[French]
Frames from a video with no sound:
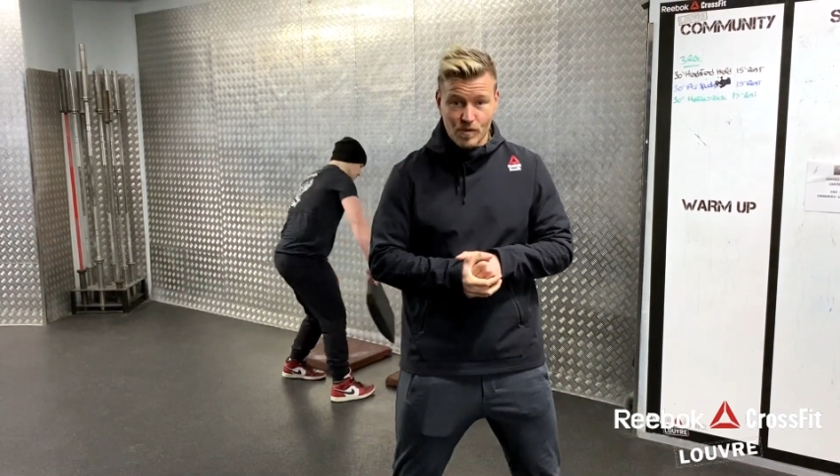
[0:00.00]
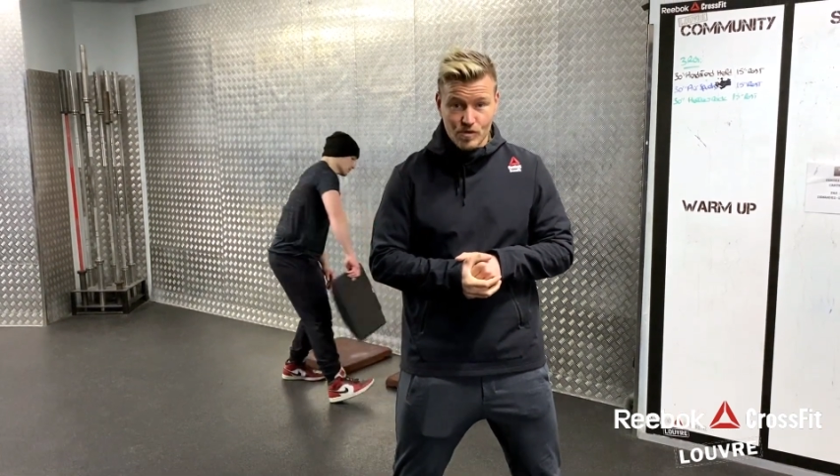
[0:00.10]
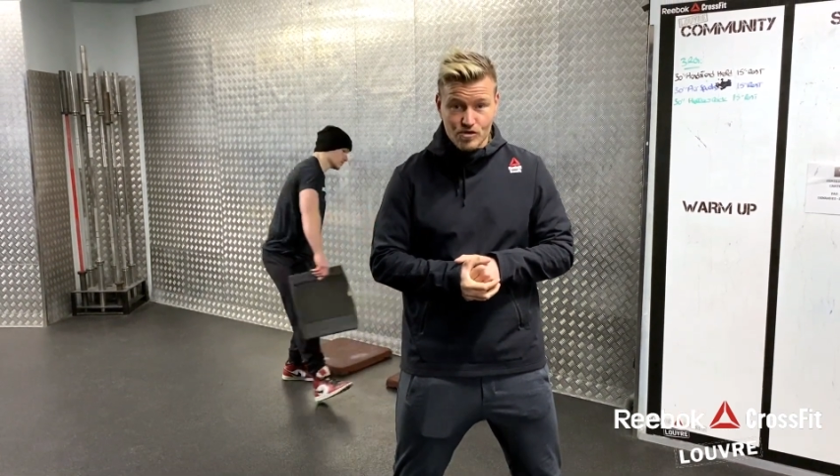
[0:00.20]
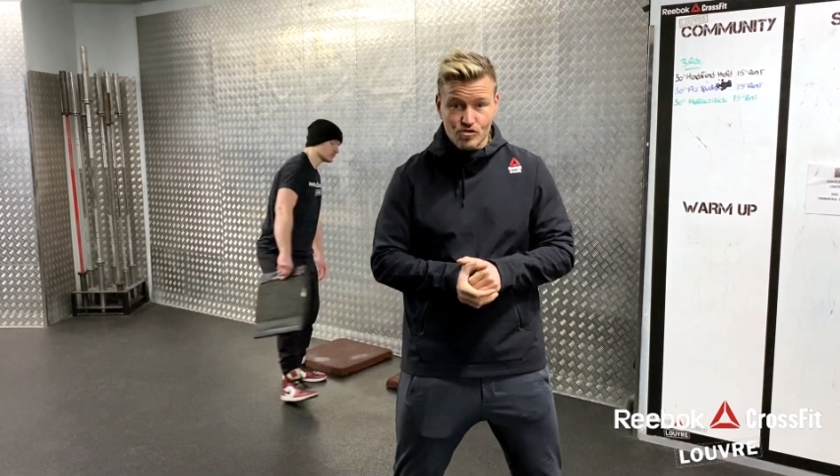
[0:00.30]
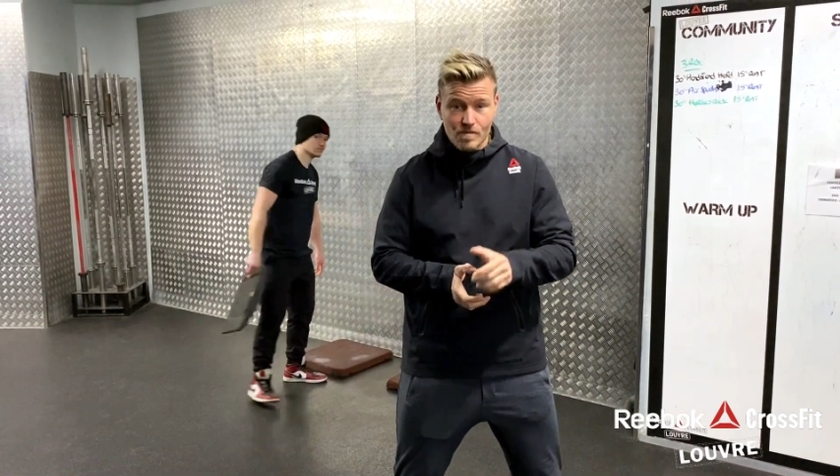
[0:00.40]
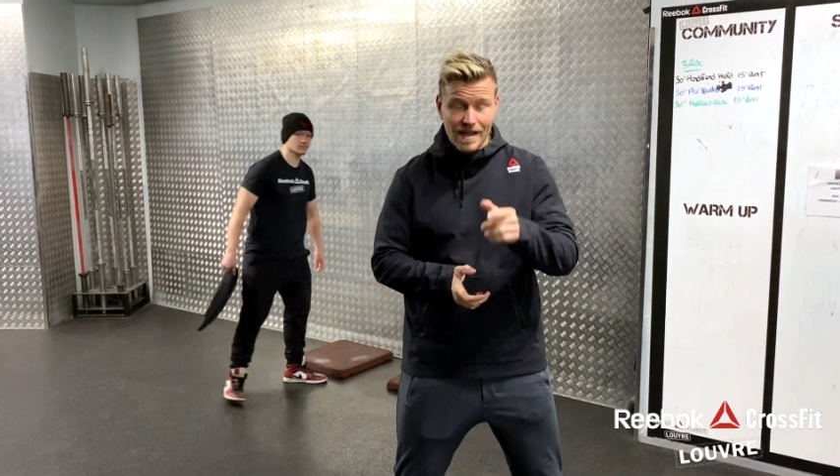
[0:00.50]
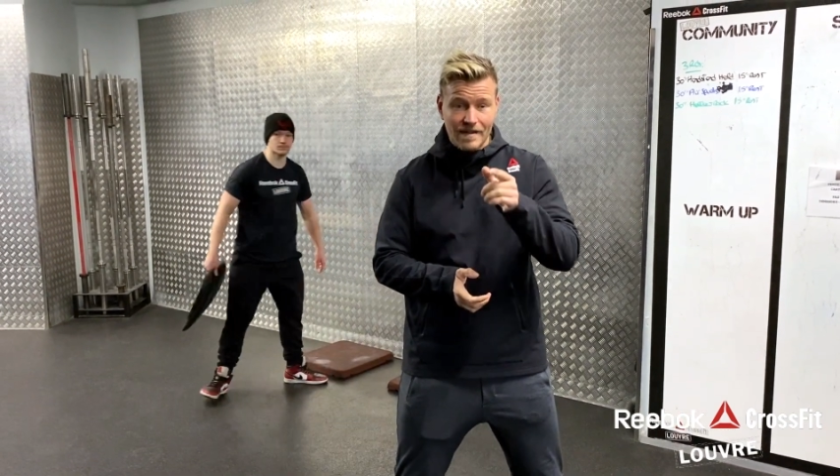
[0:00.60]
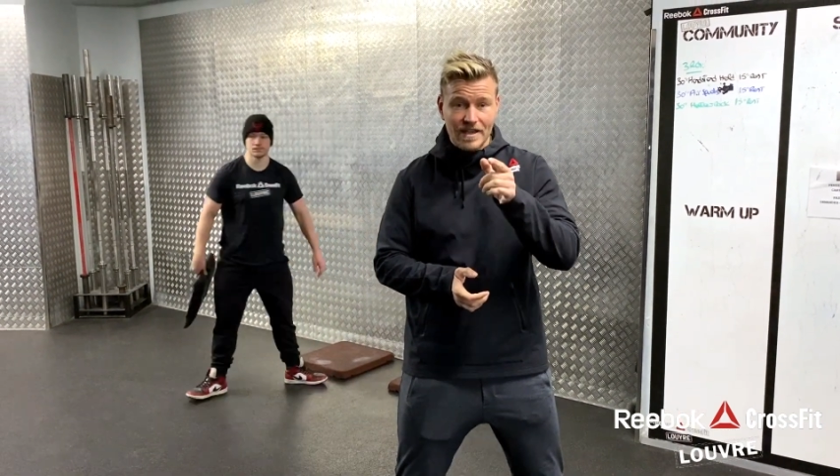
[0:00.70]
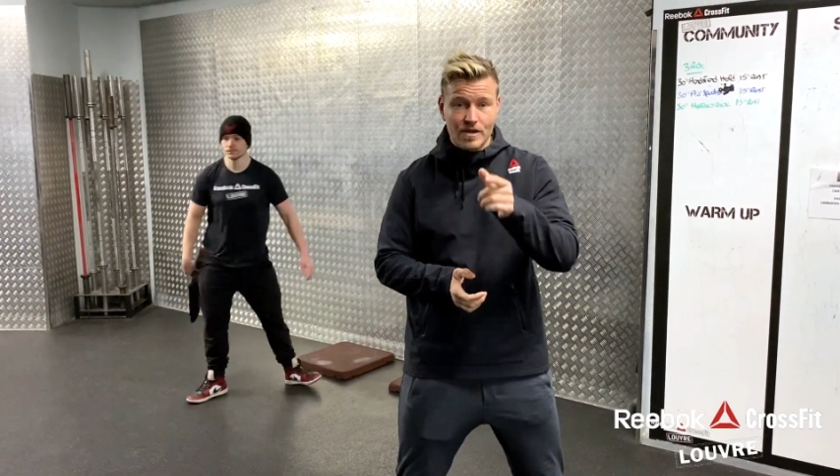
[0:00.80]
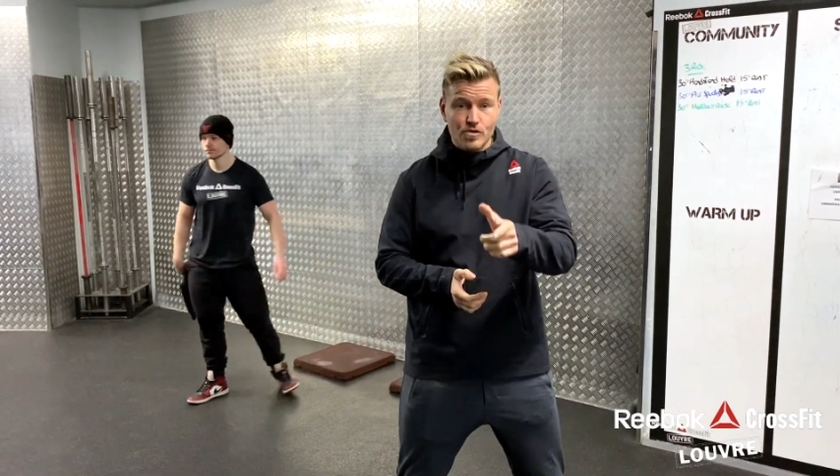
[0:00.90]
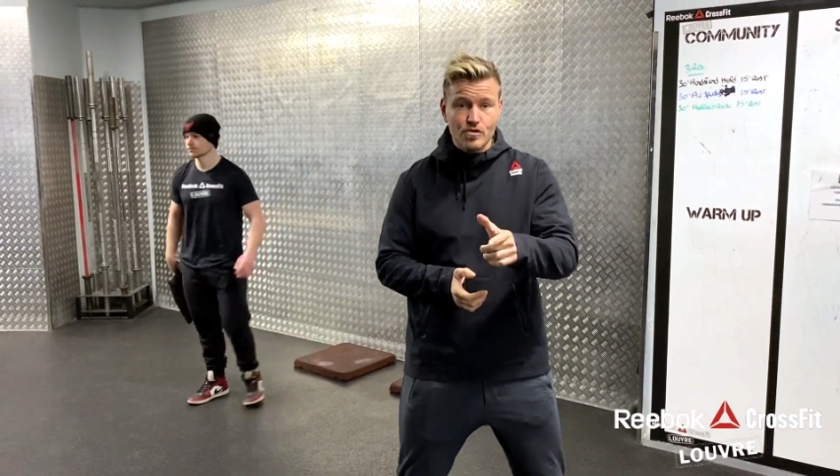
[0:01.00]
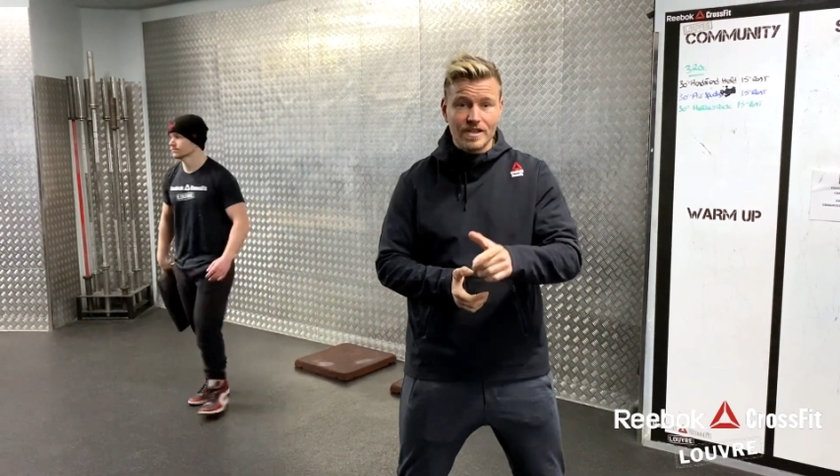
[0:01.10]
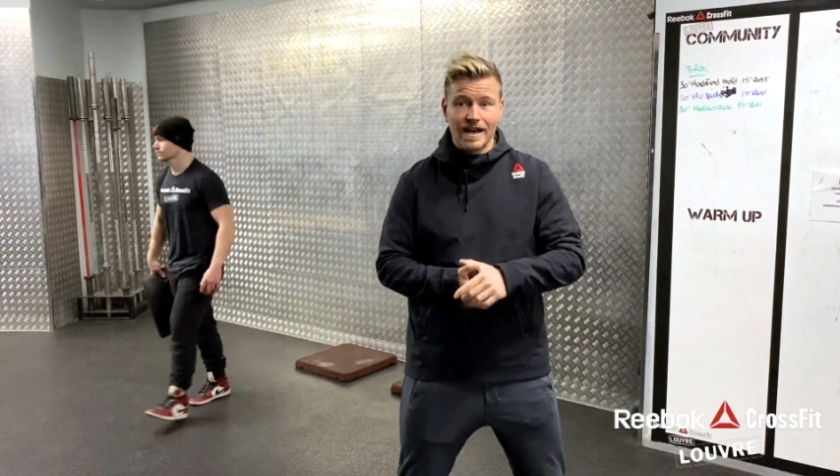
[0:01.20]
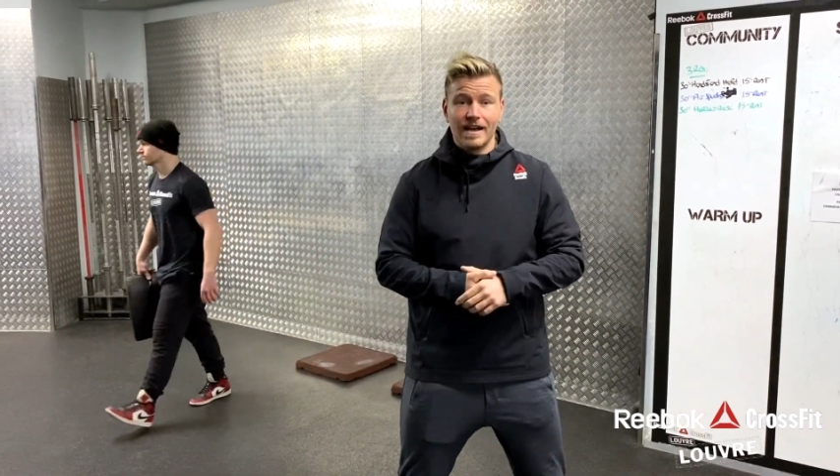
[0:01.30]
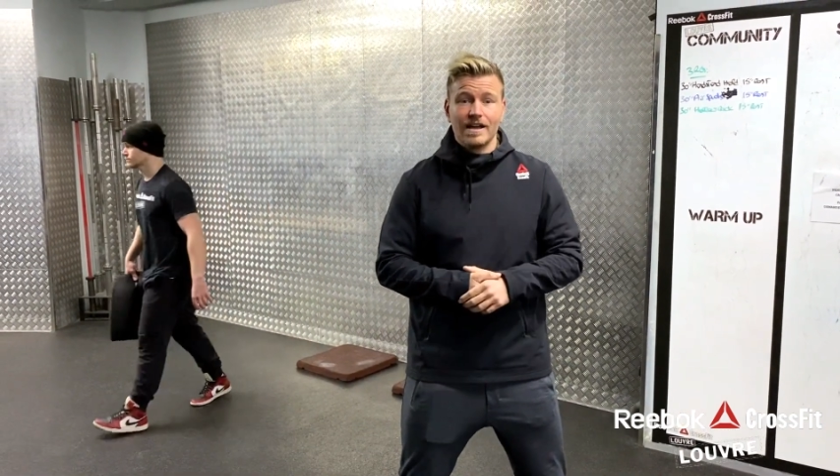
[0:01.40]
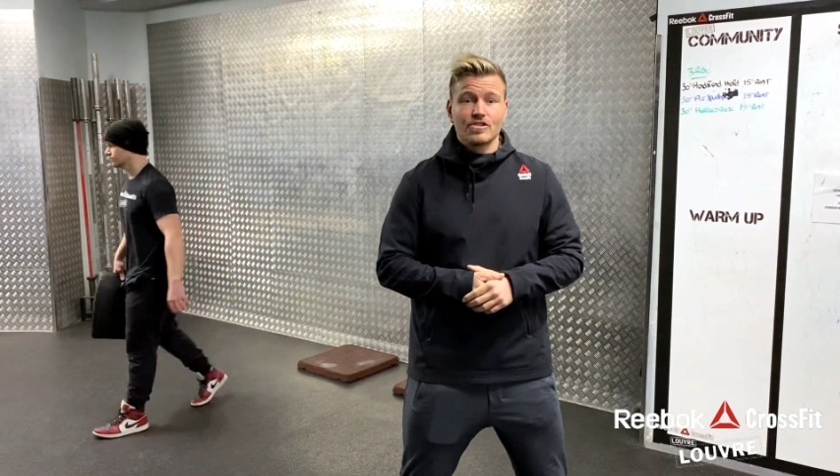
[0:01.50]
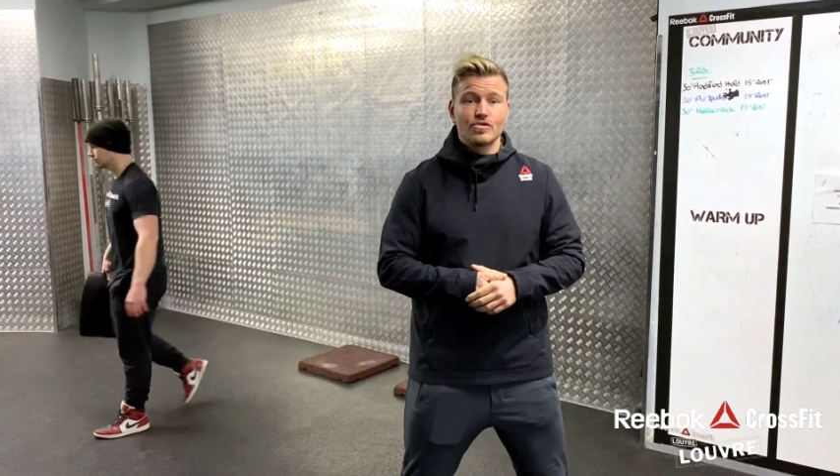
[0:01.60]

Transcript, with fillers: pour le Zoom avec Lucas